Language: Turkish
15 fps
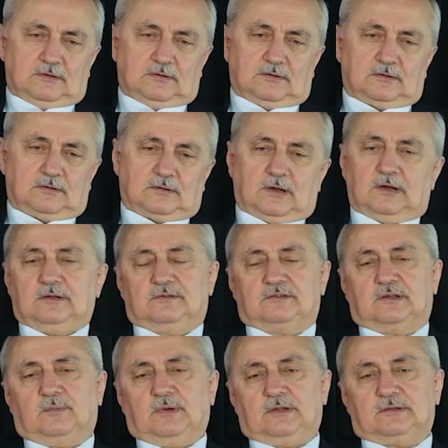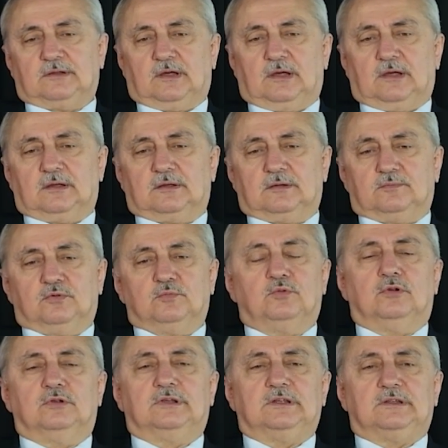Ee, aynı zamanda bu
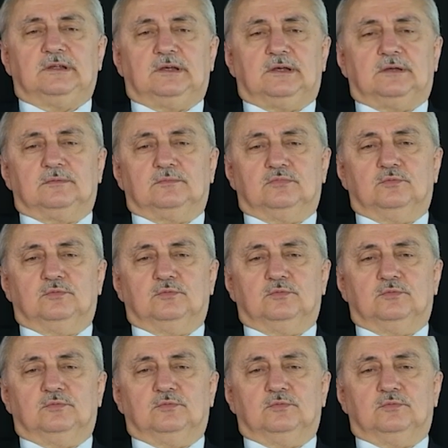bölgede,